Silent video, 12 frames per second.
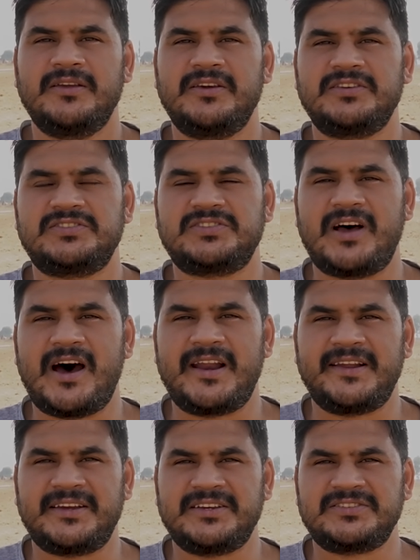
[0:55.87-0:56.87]
ये
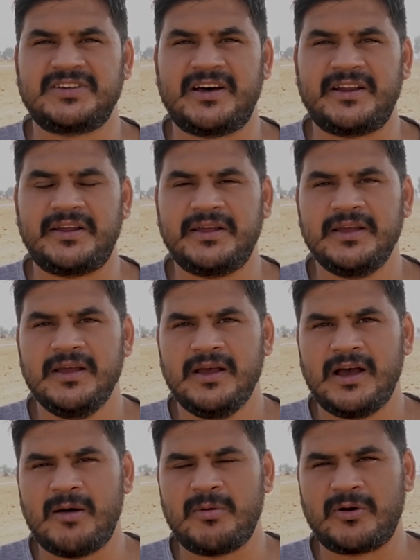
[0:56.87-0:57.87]
सारे के सारे
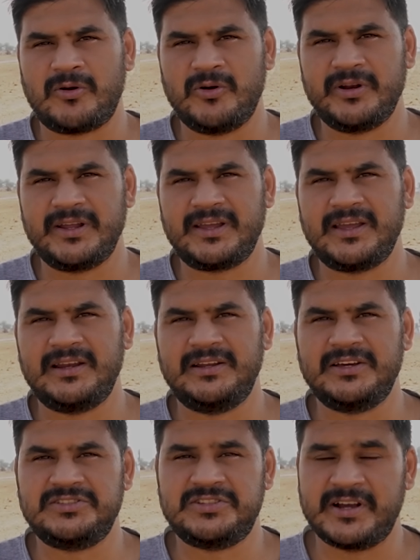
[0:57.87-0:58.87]
अब रोने के लिए